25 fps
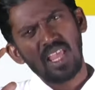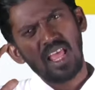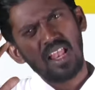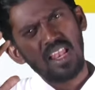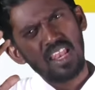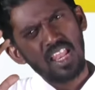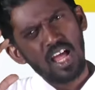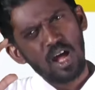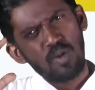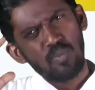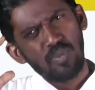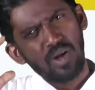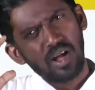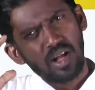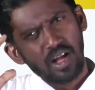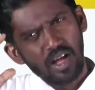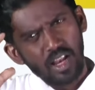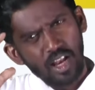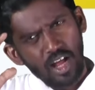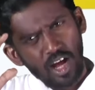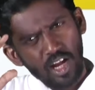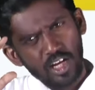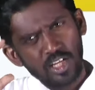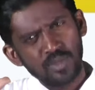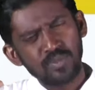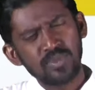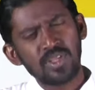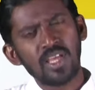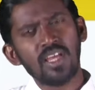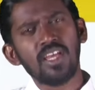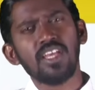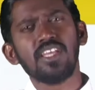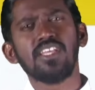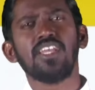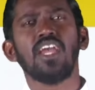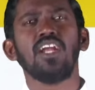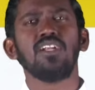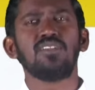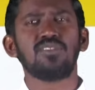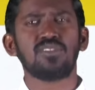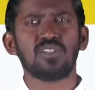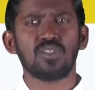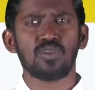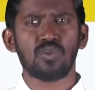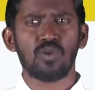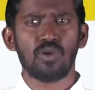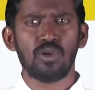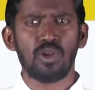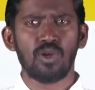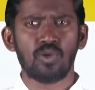எல்லா மக்களாலும்
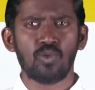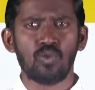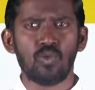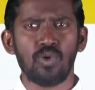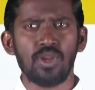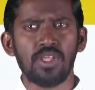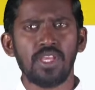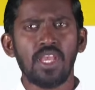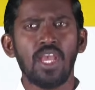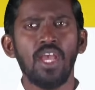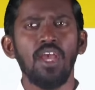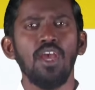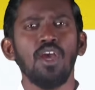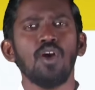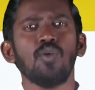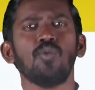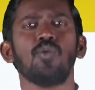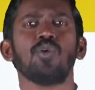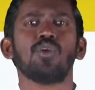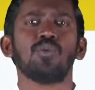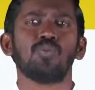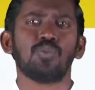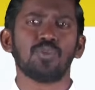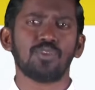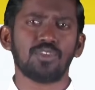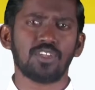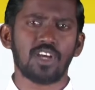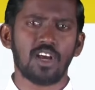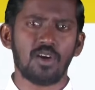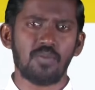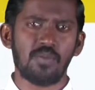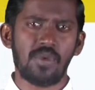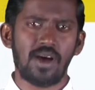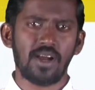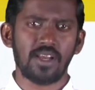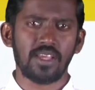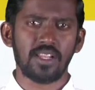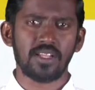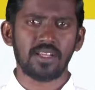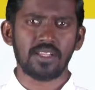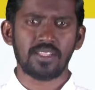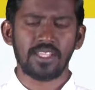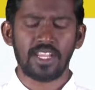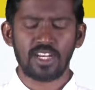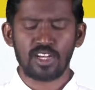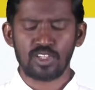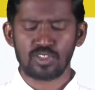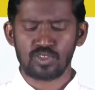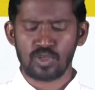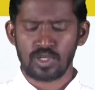ஏற்றுக்கொள்ளக்கூடிய ஒரு புத்தகமாக
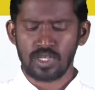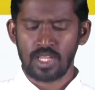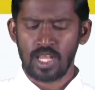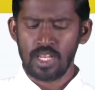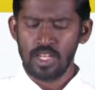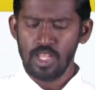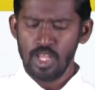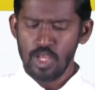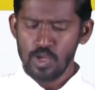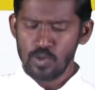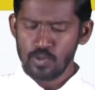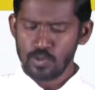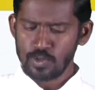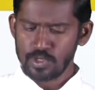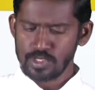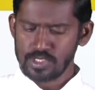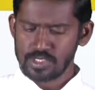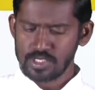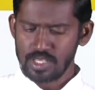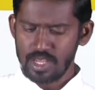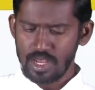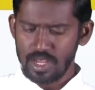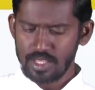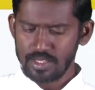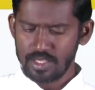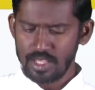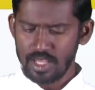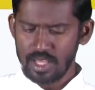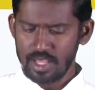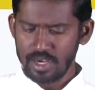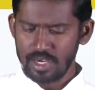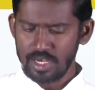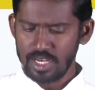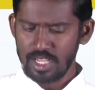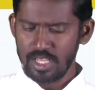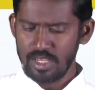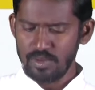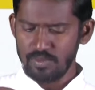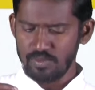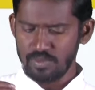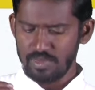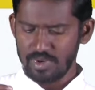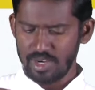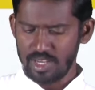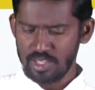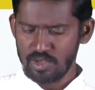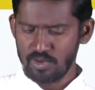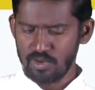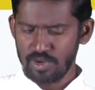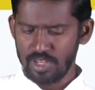இருக்கிறது என்று சொன்னால் ஒரு சாதாரண
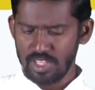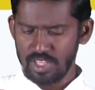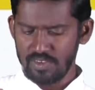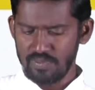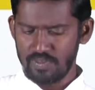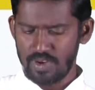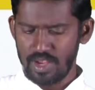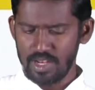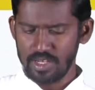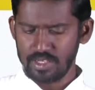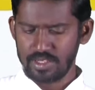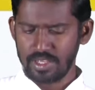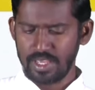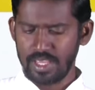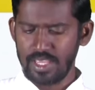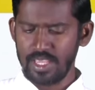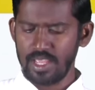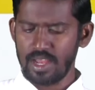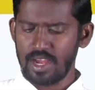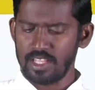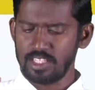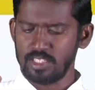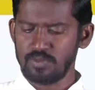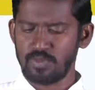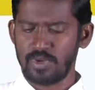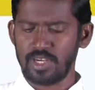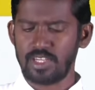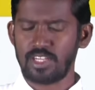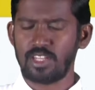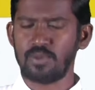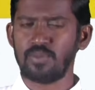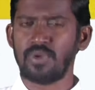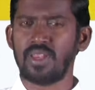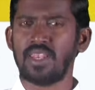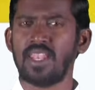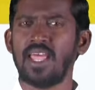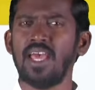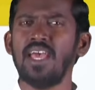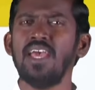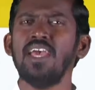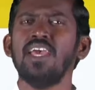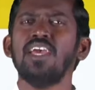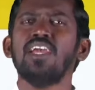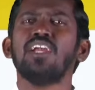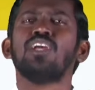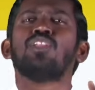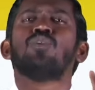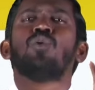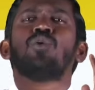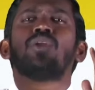மனிதனுடைய வாழ்க்கை அது மட்டுமல்ல
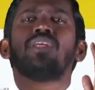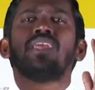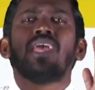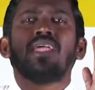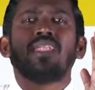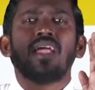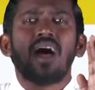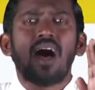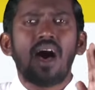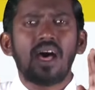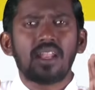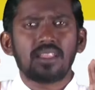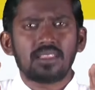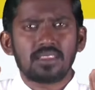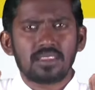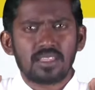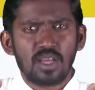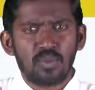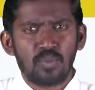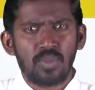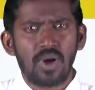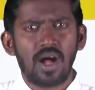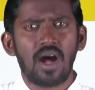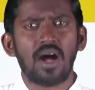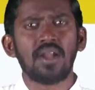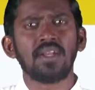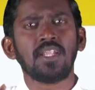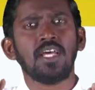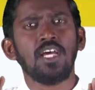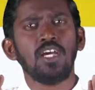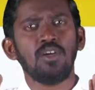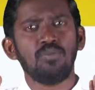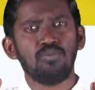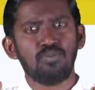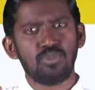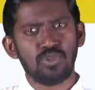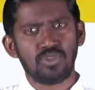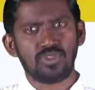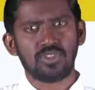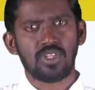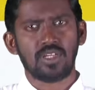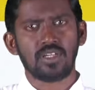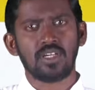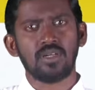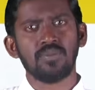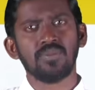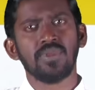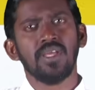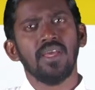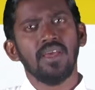இது ஒரு யதார்த்தமான
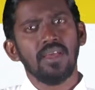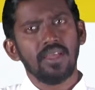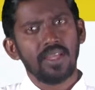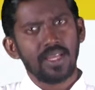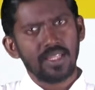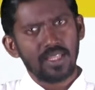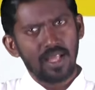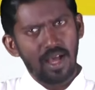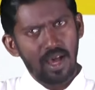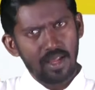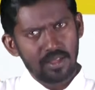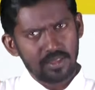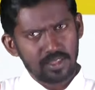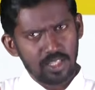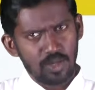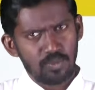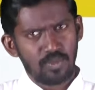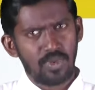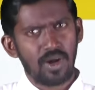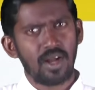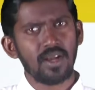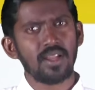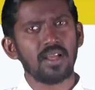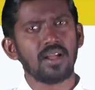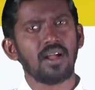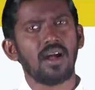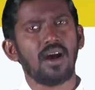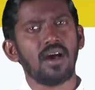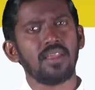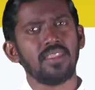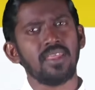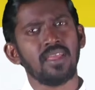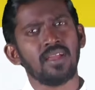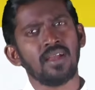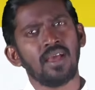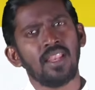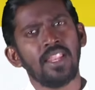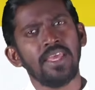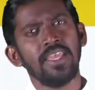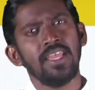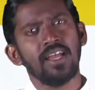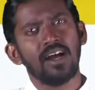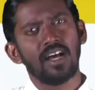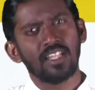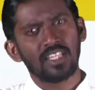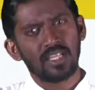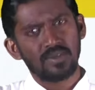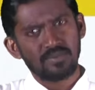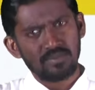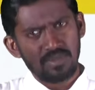புத்தகம் யதார்த்தமான காரியங்களை
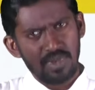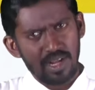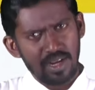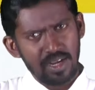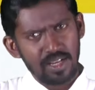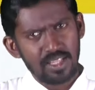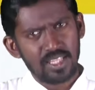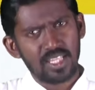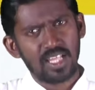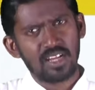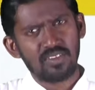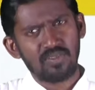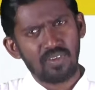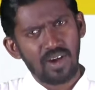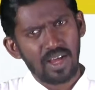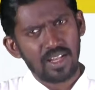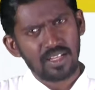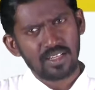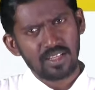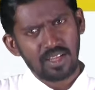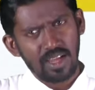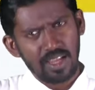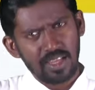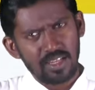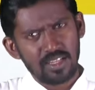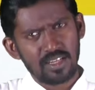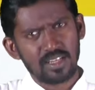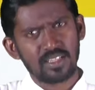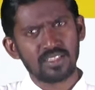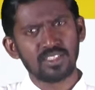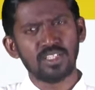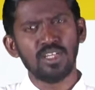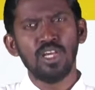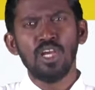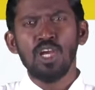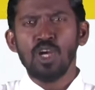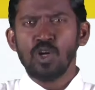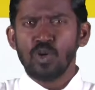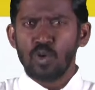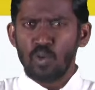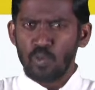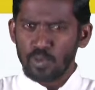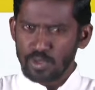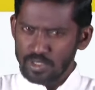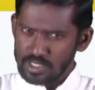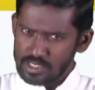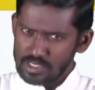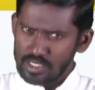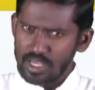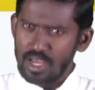அந்த மனித வாழ்க்கையிலிருந்து
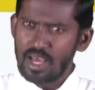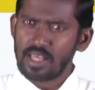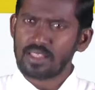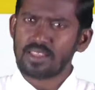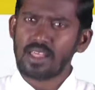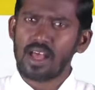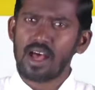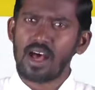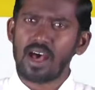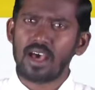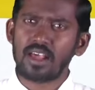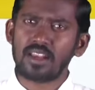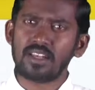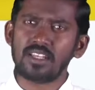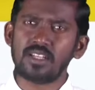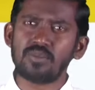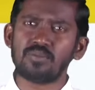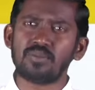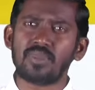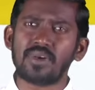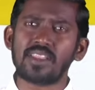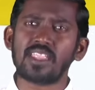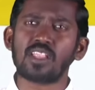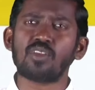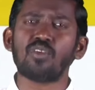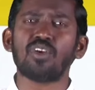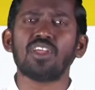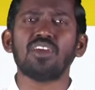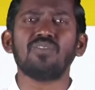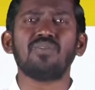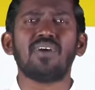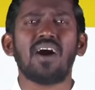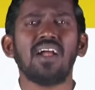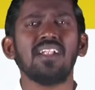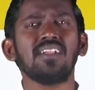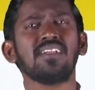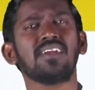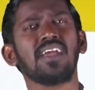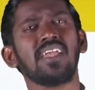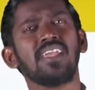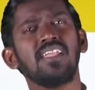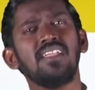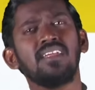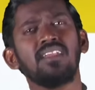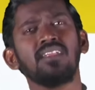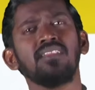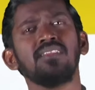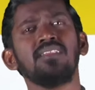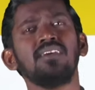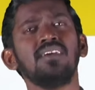ஒவ்வொரு சாதாரண மனிதனுடைய
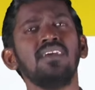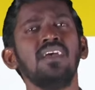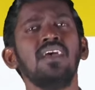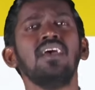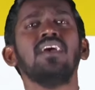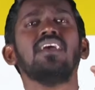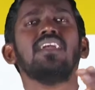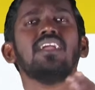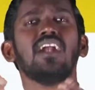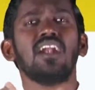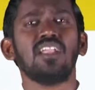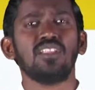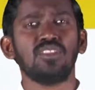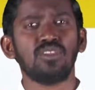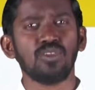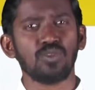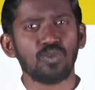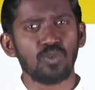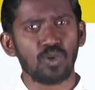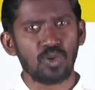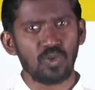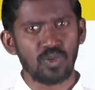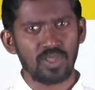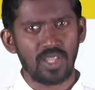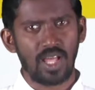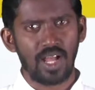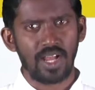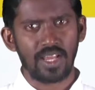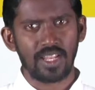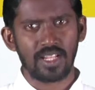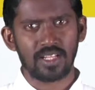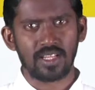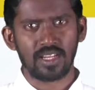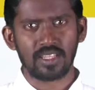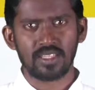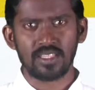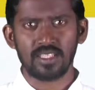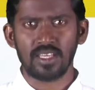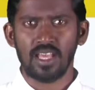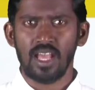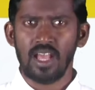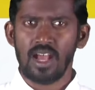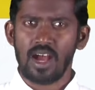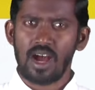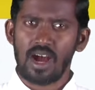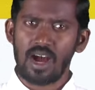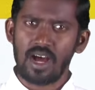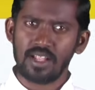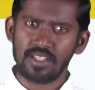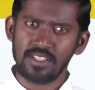வாழ்க்கையிலிருந்து எடுத்து கூறுவதாக இருக்கிறது
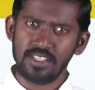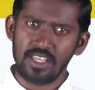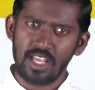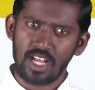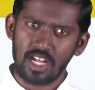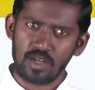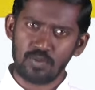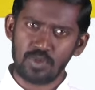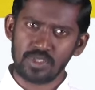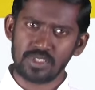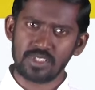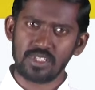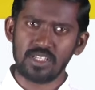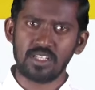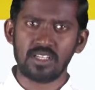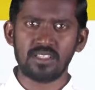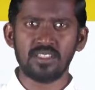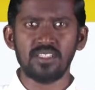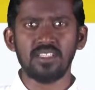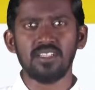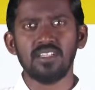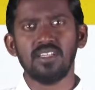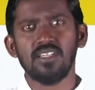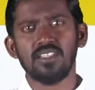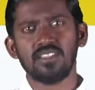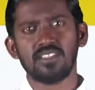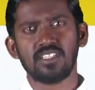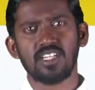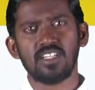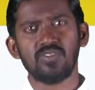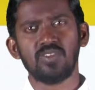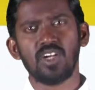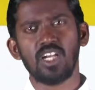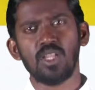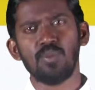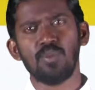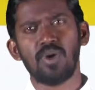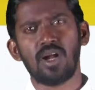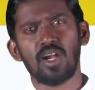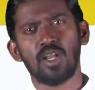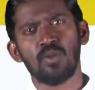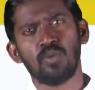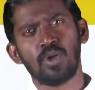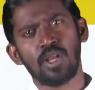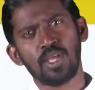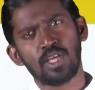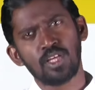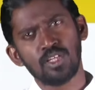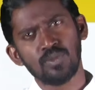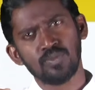ஆதி ஆகமத்திலிருந்து திருவெளிபாடு
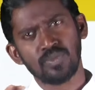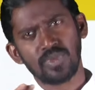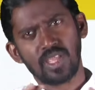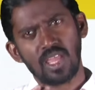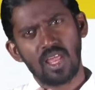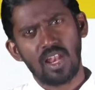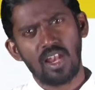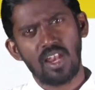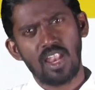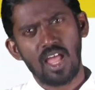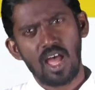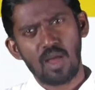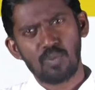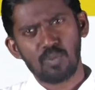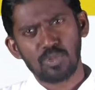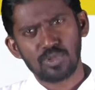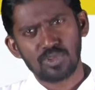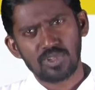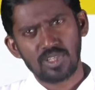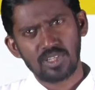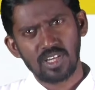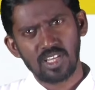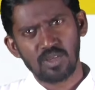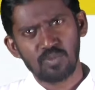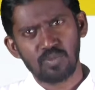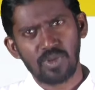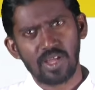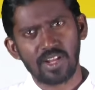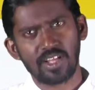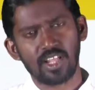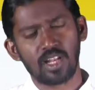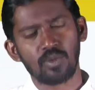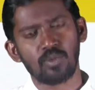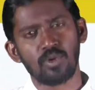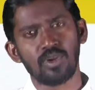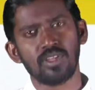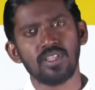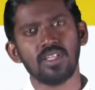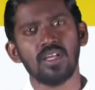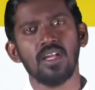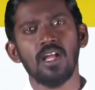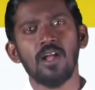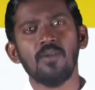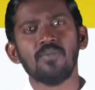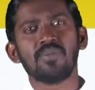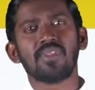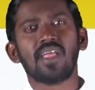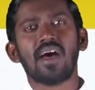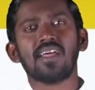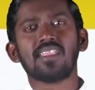வரைக்கும் எல்லா புத்தகங்களையும் பார்க்கிற பொழுது
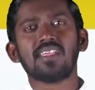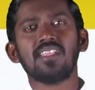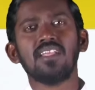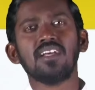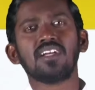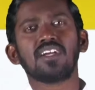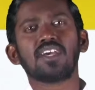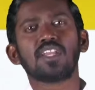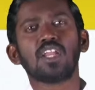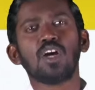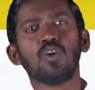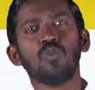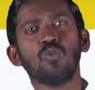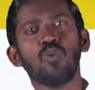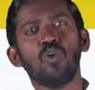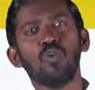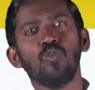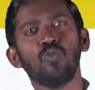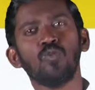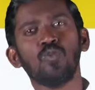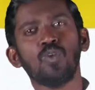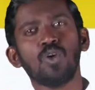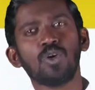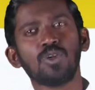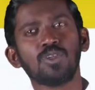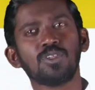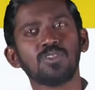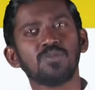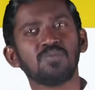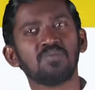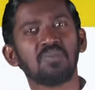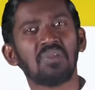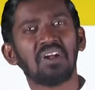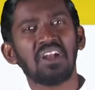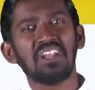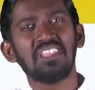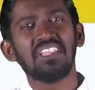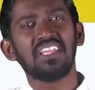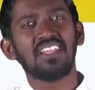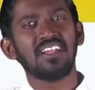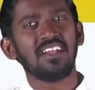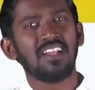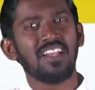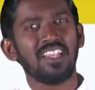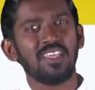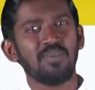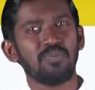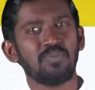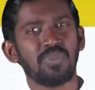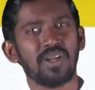அதில் இருக்கிற ஒவ்வொரு
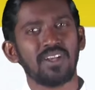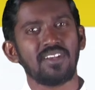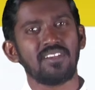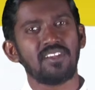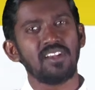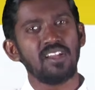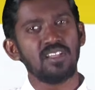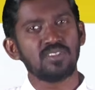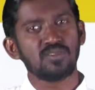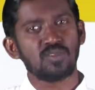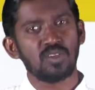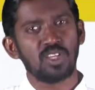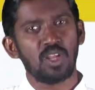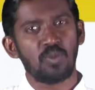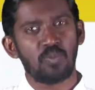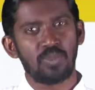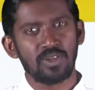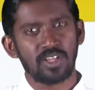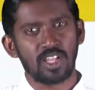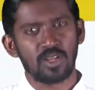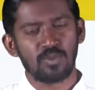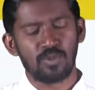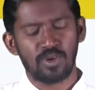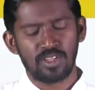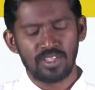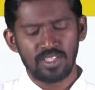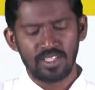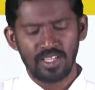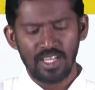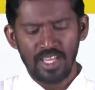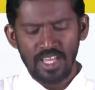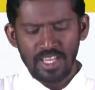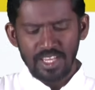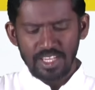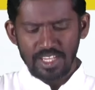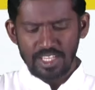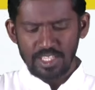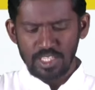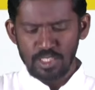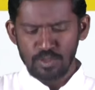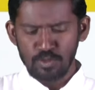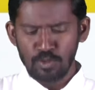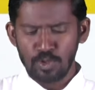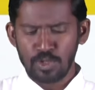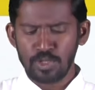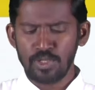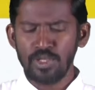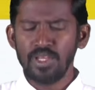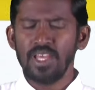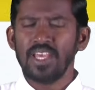மனிதர்களை பற்றி சொல்லப்படுகிற பொழுது இது
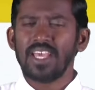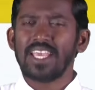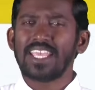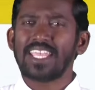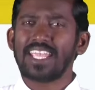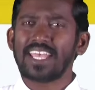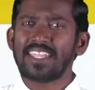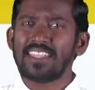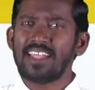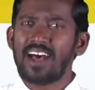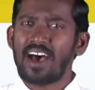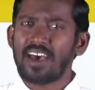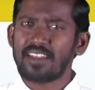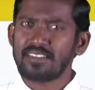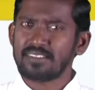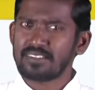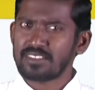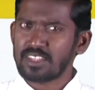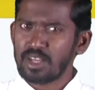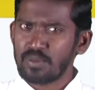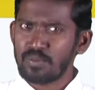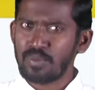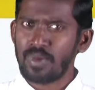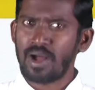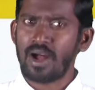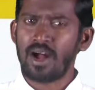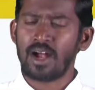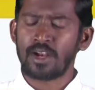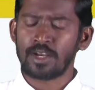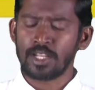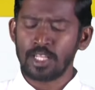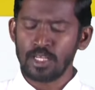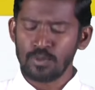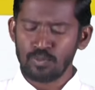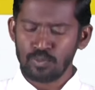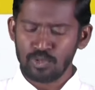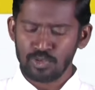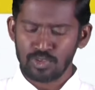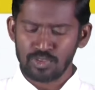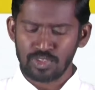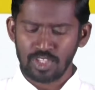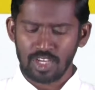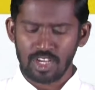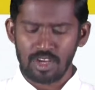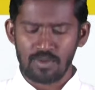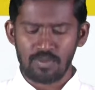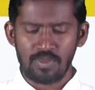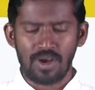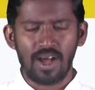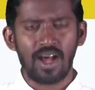ஒரு யதார்த்தமான
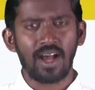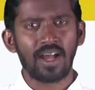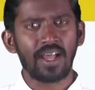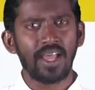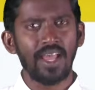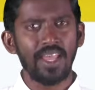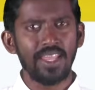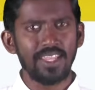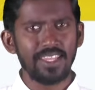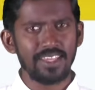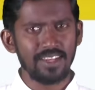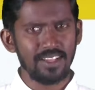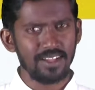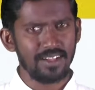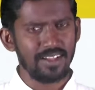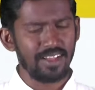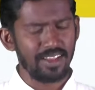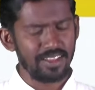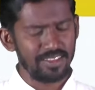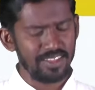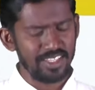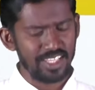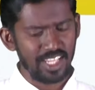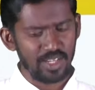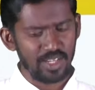புத்தகமாக இருக்கிறது